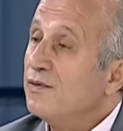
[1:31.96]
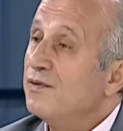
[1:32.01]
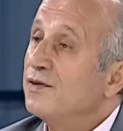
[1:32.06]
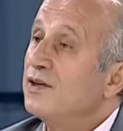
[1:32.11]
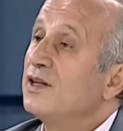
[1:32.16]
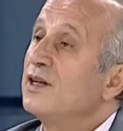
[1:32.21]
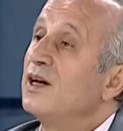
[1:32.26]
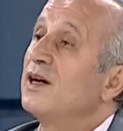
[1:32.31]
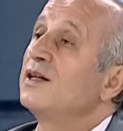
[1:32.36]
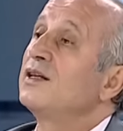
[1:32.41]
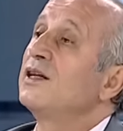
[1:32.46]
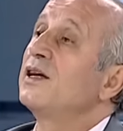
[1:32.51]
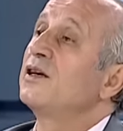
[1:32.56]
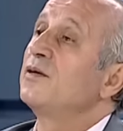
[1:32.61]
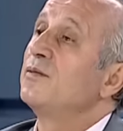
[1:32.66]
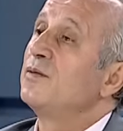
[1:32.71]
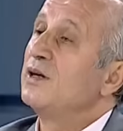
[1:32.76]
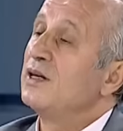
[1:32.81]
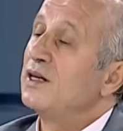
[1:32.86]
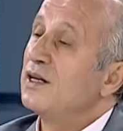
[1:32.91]
iftitah
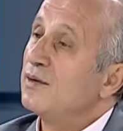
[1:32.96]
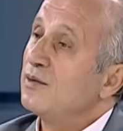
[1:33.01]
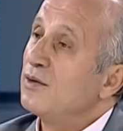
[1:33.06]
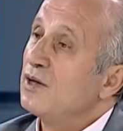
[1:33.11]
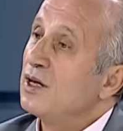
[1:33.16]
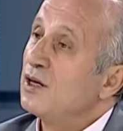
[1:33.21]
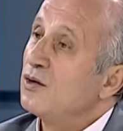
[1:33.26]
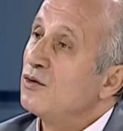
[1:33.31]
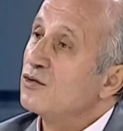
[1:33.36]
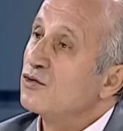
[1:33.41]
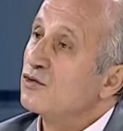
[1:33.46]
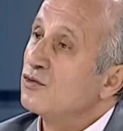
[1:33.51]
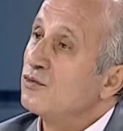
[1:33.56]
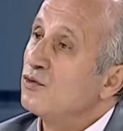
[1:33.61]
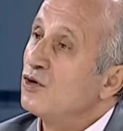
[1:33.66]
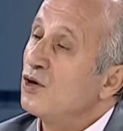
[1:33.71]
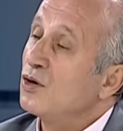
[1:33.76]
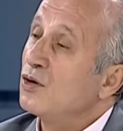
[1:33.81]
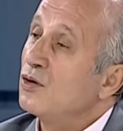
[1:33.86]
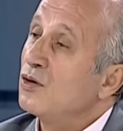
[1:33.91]
tekbirine bile
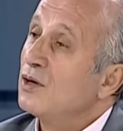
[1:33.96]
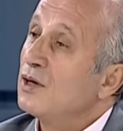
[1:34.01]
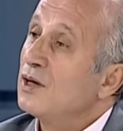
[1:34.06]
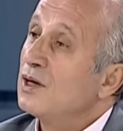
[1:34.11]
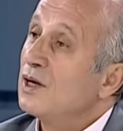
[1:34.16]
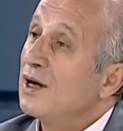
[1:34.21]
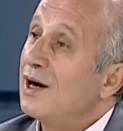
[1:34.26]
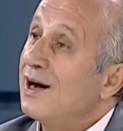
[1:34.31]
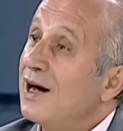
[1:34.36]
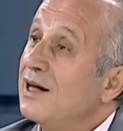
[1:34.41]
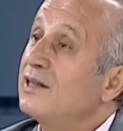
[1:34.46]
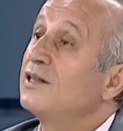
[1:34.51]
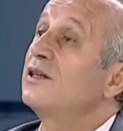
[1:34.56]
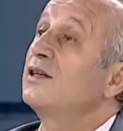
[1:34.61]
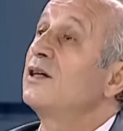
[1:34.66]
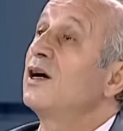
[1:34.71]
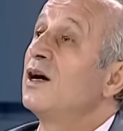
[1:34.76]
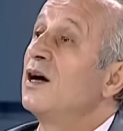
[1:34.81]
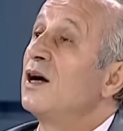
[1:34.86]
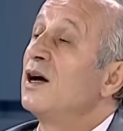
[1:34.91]
lüzum yok.
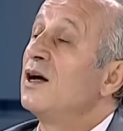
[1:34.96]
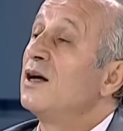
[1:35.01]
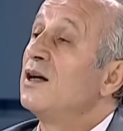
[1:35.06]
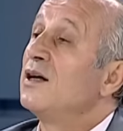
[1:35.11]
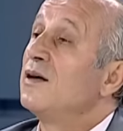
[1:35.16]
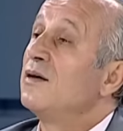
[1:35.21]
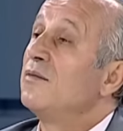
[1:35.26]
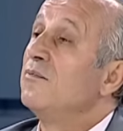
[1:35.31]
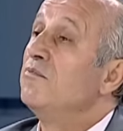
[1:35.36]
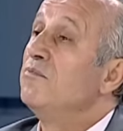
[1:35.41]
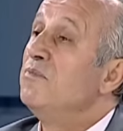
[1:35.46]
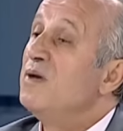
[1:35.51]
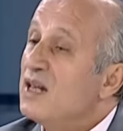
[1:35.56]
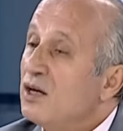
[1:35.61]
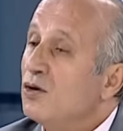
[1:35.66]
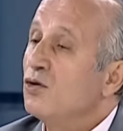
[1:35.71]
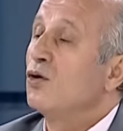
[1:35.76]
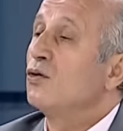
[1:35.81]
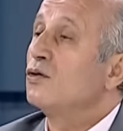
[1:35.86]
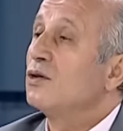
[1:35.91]
Hatta
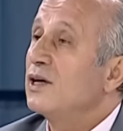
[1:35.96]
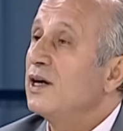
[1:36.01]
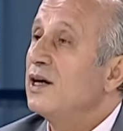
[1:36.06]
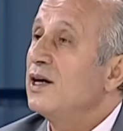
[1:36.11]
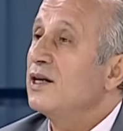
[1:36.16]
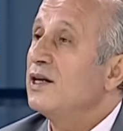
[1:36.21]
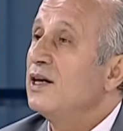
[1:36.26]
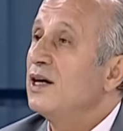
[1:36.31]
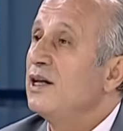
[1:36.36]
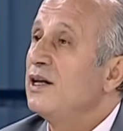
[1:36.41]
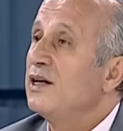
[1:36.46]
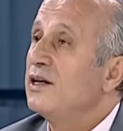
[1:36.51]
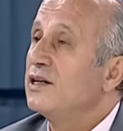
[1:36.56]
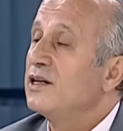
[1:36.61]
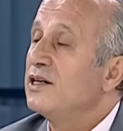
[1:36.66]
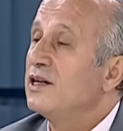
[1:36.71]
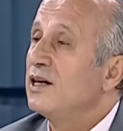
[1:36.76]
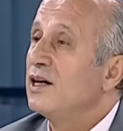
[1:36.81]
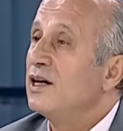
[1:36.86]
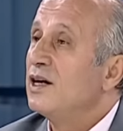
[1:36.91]
bir noktaya gelir
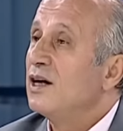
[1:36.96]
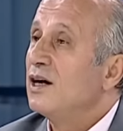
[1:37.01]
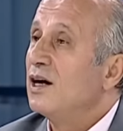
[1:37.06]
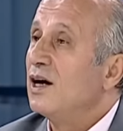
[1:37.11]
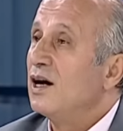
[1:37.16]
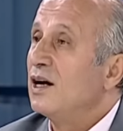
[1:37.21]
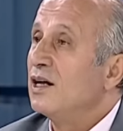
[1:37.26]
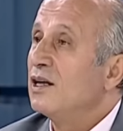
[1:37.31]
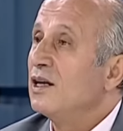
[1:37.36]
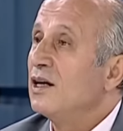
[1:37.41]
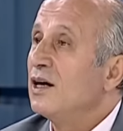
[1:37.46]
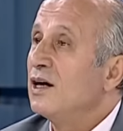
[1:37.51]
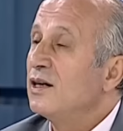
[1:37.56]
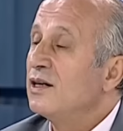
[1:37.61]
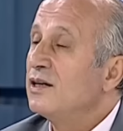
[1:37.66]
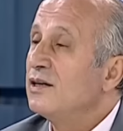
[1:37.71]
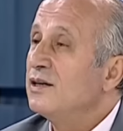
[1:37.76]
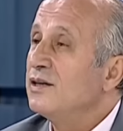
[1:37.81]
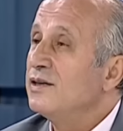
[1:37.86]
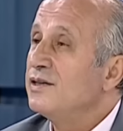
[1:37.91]
ki
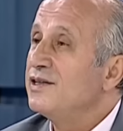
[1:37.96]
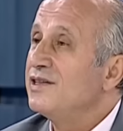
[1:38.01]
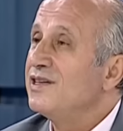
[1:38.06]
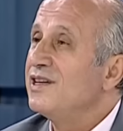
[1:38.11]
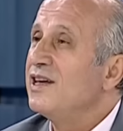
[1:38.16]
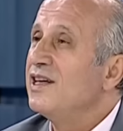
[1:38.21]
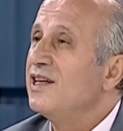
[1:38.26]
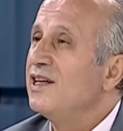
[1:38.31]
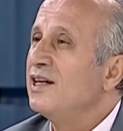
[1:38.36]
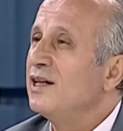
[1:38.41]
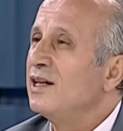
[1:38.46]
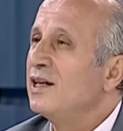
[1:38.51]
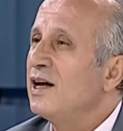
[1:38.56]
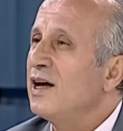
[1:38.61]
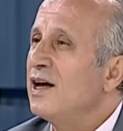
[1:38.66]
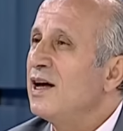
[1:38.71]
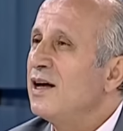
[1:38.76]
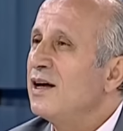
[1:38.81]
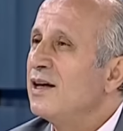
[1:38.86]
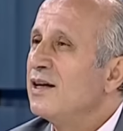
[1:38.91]
Allah'ı
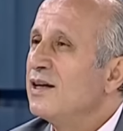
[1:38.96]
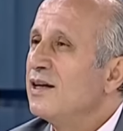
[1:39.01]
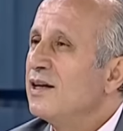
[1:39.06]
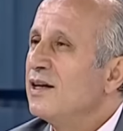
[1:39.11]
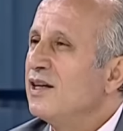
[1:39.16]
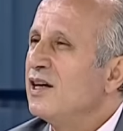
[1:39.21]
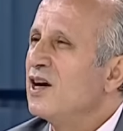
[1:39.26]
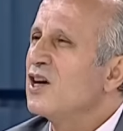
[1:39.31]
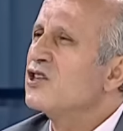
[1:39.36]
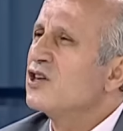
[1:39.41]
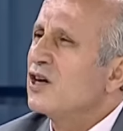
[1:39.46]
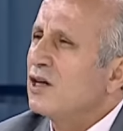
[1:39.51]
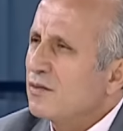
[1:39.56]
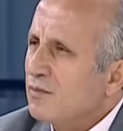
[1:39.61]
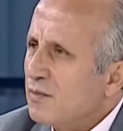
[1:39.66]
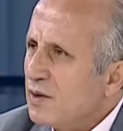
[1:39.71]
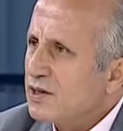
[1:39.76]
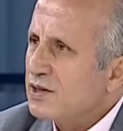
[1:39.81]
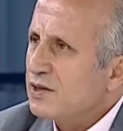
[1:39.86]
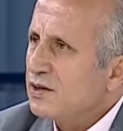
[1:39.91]
zihninde
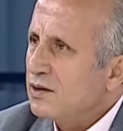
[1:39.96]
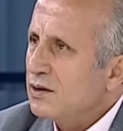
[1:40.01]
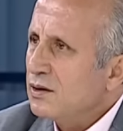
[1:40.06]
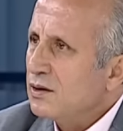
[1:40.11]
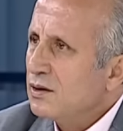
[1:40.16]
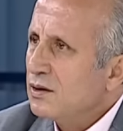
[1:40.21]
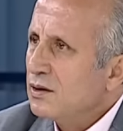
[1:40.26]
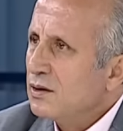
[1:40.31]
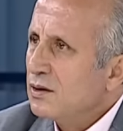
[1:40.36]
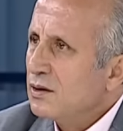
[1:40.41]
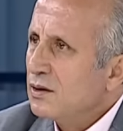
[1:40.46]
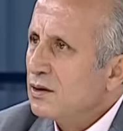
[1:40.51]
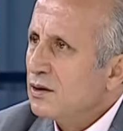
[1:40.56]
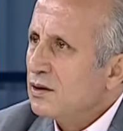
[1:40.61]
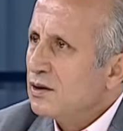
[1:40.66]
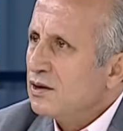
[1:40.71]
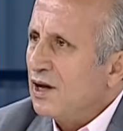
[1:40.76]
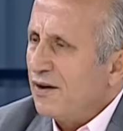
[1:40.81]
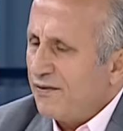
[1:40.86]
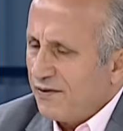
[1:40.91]
yaşatması,
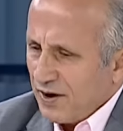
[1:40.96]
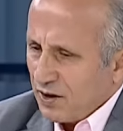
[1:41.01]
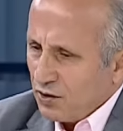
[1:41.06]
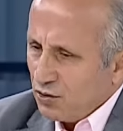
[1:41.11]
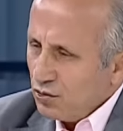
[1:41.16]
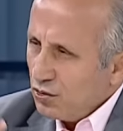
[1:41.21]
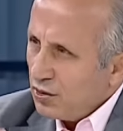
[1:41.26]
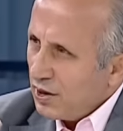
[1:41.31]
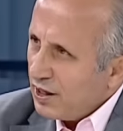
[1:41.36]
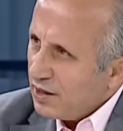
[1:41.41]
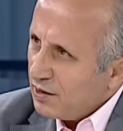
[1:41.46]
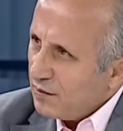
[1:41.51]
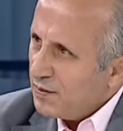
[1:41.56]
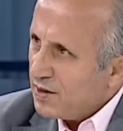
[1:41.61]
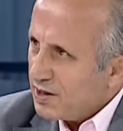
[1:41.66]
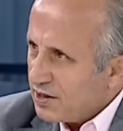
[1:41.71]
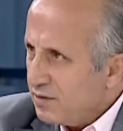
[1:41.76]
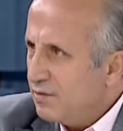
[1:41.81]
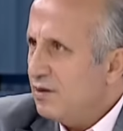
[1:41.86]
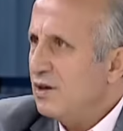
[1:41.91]
tefekkür
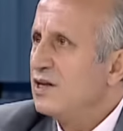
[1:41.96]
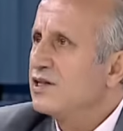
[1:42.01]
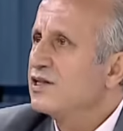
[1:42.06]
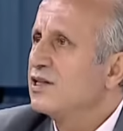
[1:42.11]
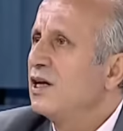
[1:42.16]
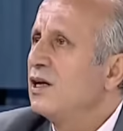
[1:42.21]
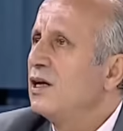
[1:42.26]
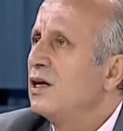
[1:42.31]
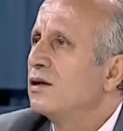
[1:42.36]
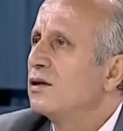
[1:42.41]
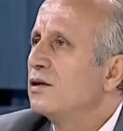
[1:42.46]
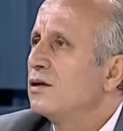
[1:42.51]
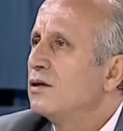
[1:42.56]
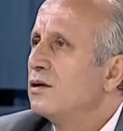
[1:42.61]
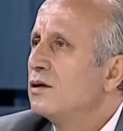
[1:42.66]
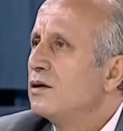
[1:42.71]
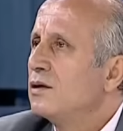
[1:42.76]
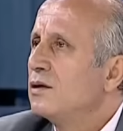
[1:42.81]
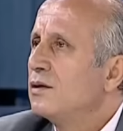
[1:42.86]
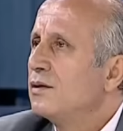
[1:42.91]
etmesi bile
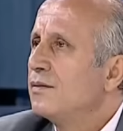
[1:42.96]
salattır.